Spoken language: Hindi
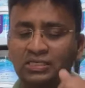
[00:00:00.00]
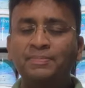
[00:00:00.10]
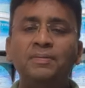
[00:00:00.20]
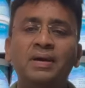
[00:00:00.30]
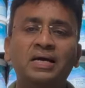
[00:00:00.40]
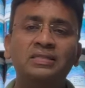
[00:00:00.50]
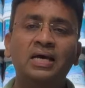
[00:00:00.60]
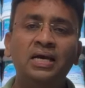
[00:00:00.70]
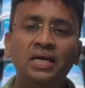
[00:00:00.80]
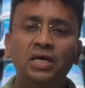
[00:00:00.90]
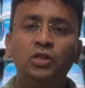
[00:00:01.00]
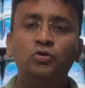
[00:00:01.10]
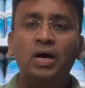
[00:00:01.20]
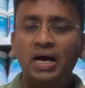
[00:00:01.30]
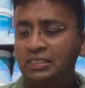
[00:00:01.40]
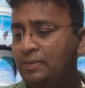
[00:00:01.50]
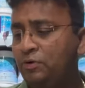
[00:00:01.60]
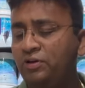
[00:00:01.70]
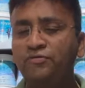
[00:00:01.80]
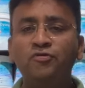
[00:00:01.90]
सभी में आता है तो आज हम
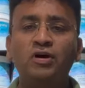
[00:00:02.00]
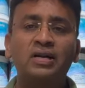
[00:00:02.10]
लोग रिव्यू